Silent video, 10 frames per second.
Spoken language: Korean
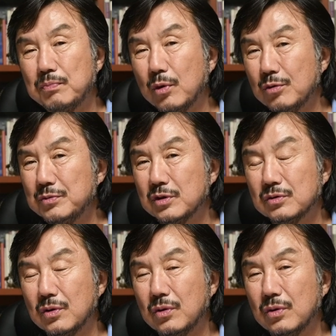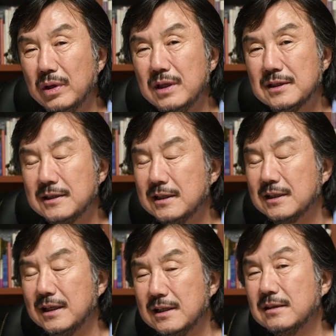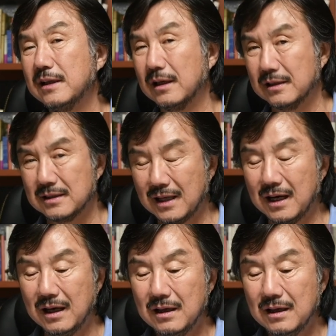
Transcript: 보름 정도의 체제 시간이 있어야 될 것이다.